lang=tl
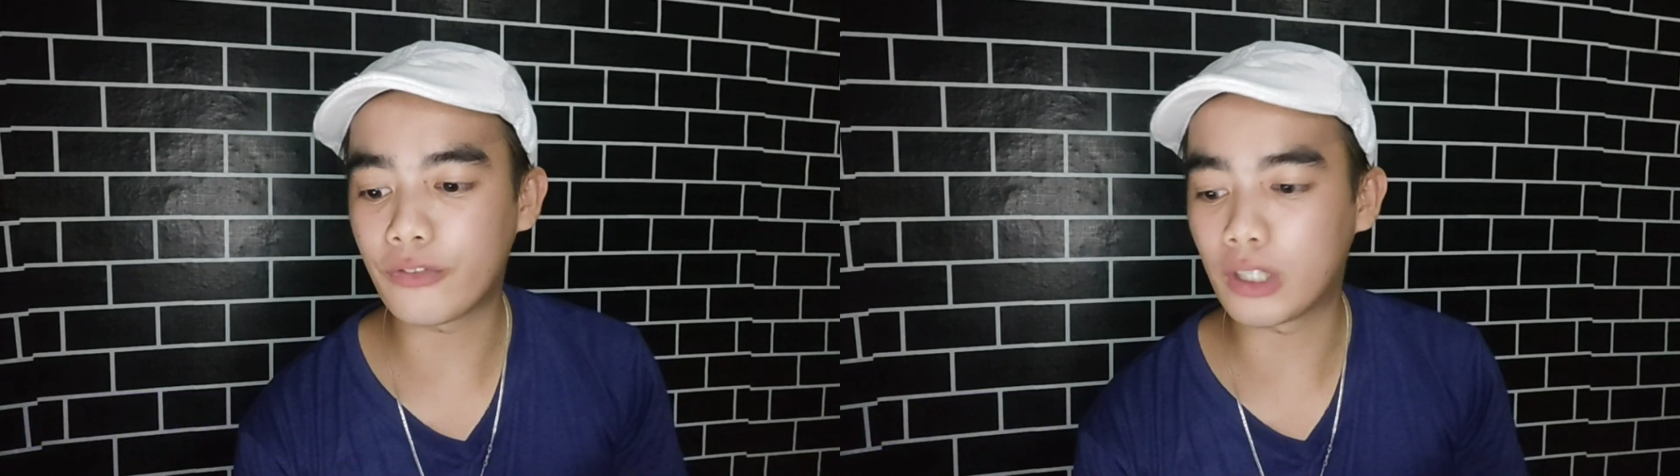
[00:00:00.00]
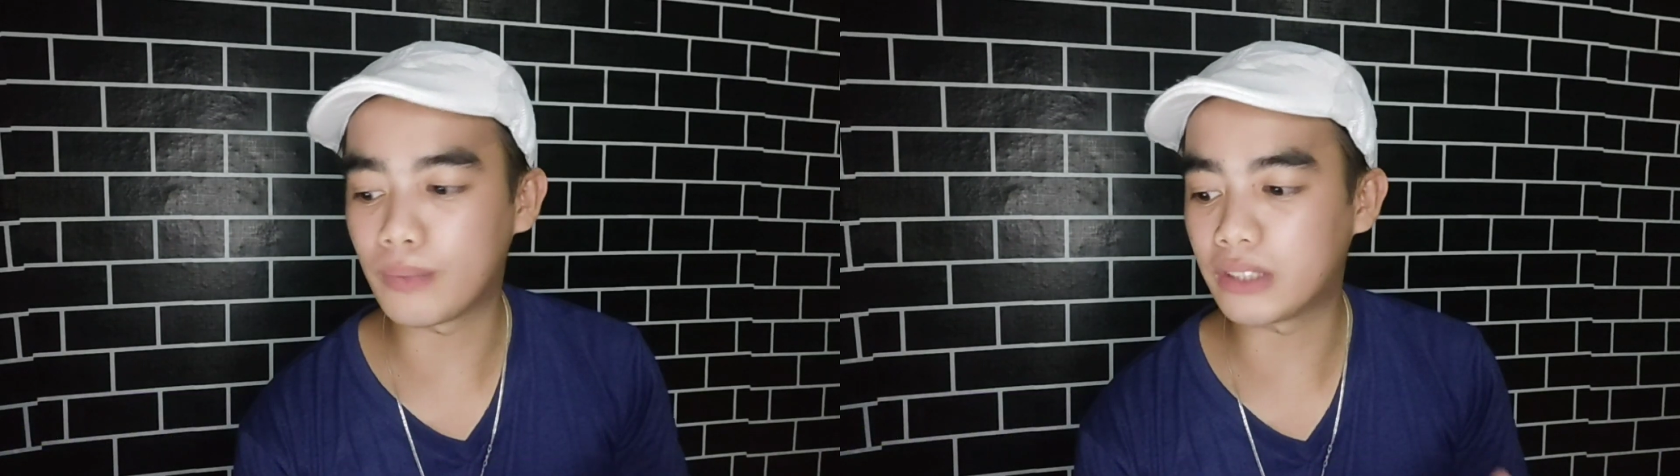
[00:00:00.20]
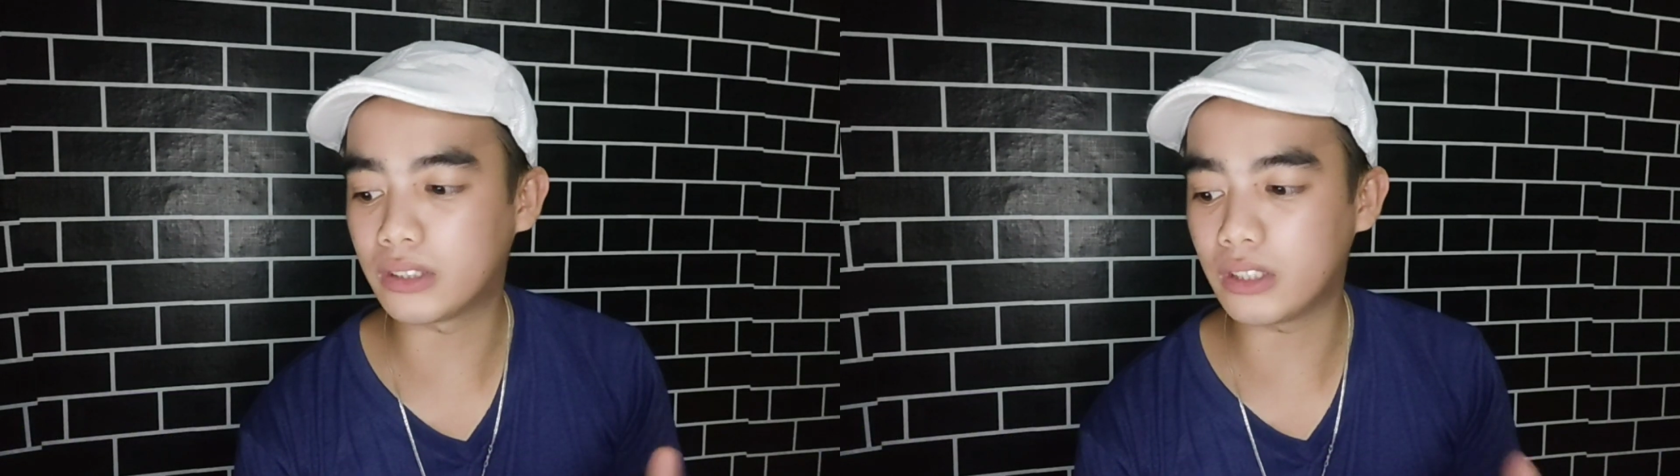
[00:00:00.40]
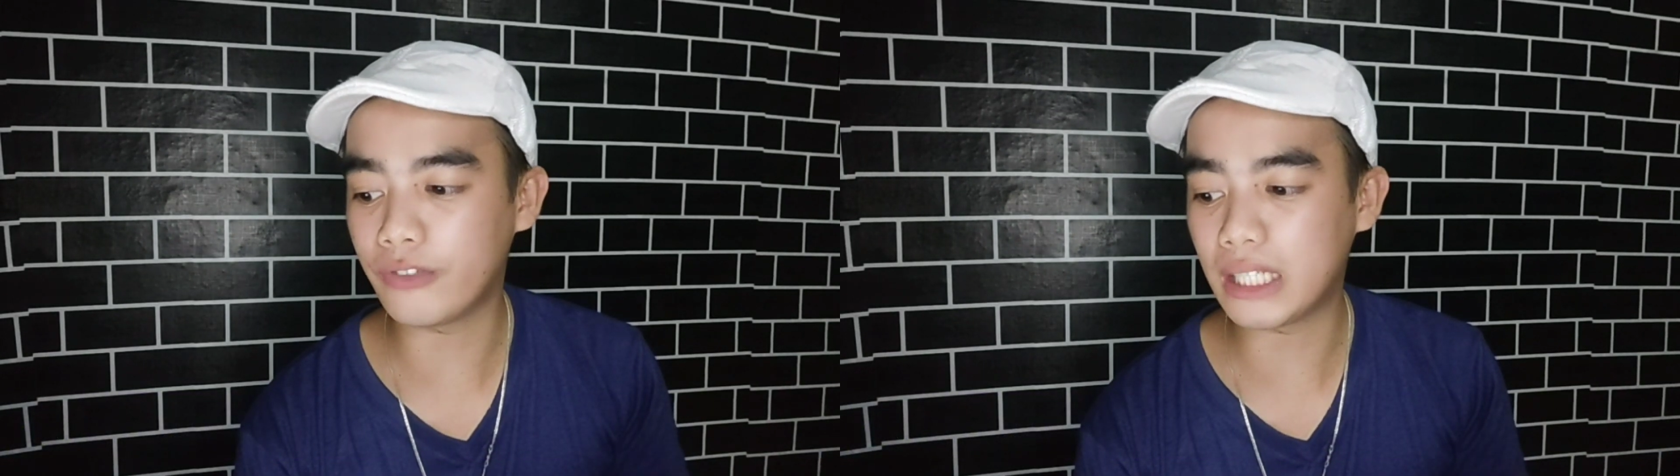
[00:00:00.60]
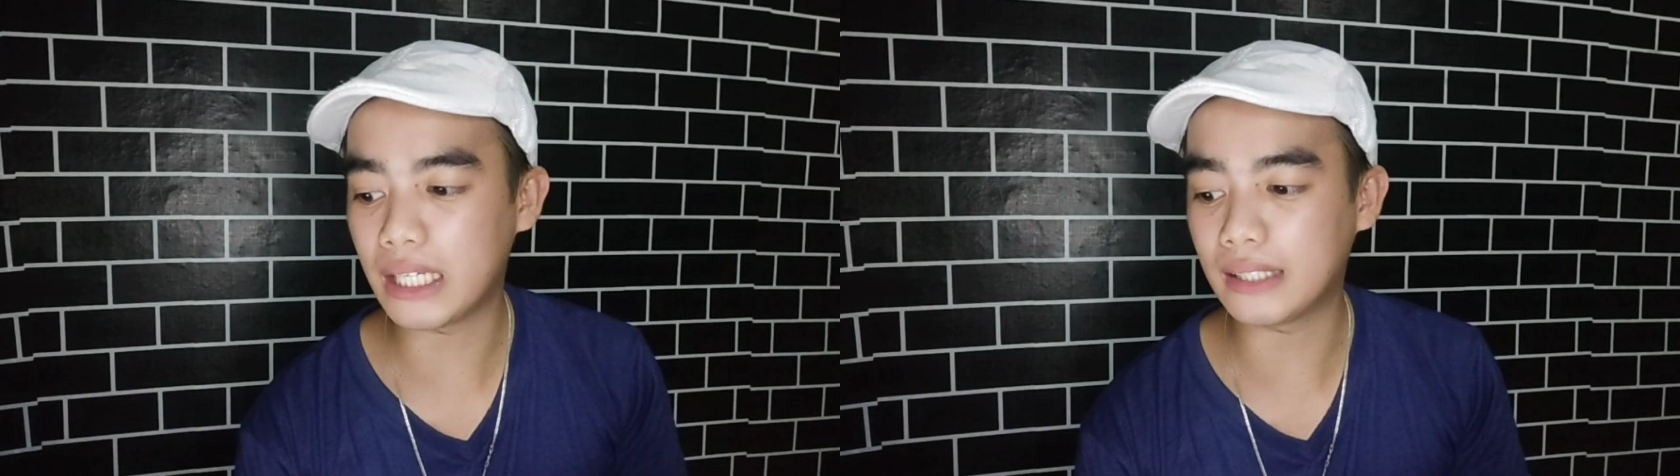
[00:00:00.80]
formal
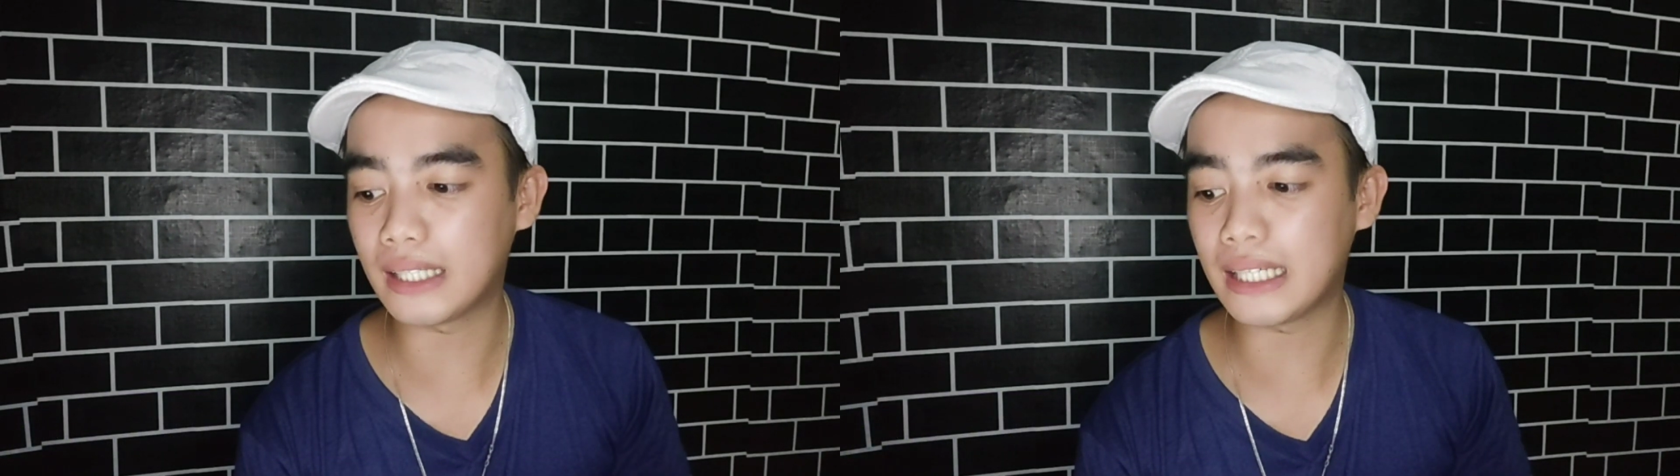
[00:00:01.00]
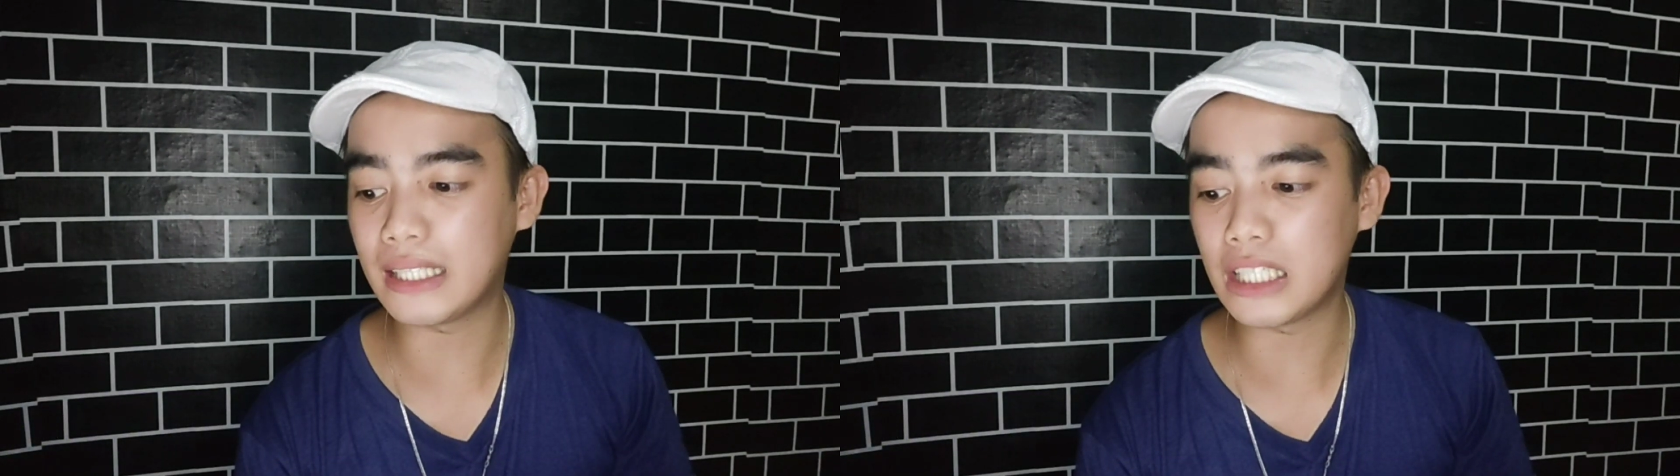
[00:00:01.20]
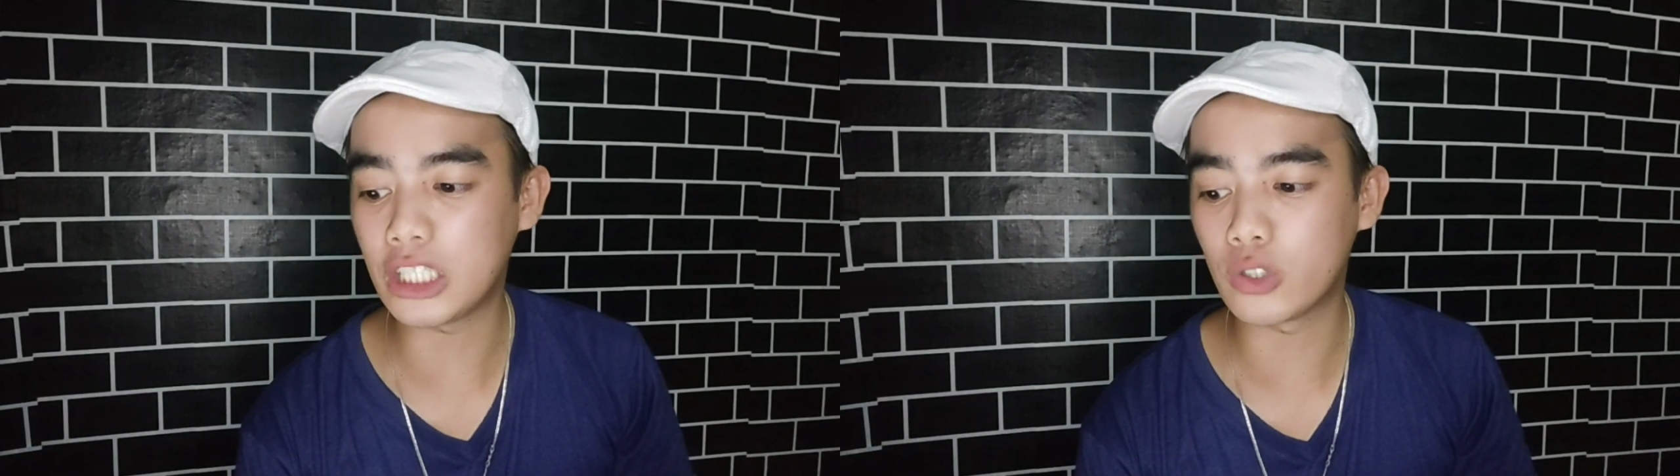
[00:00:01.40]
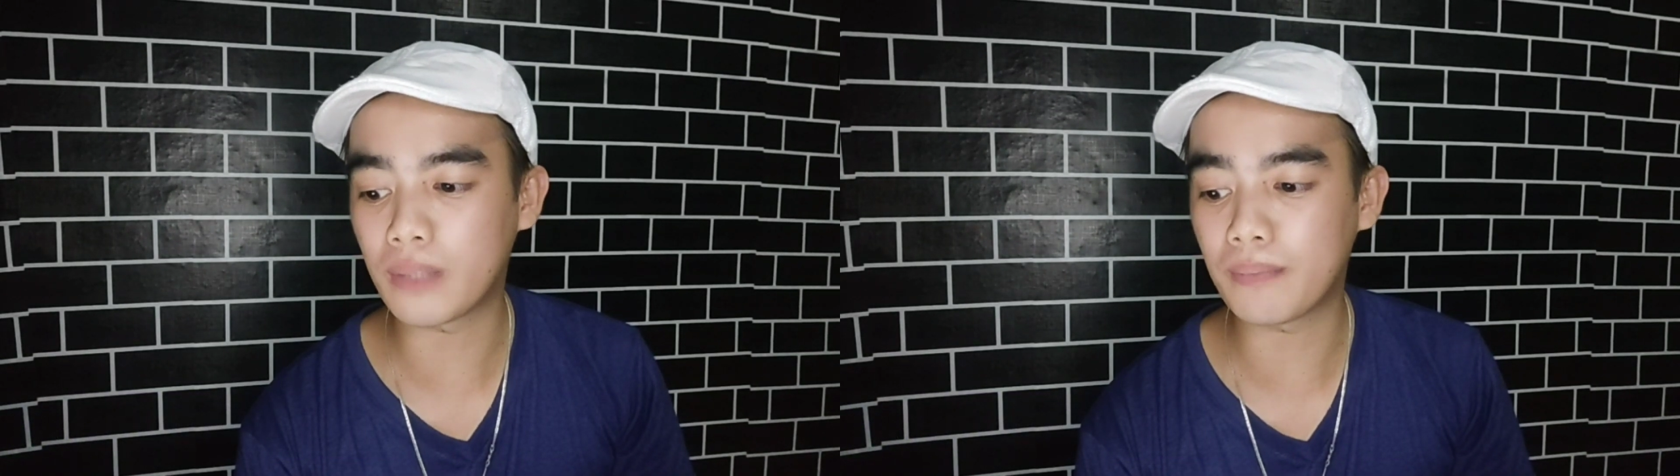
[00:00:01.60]
certificate na ini-issue ng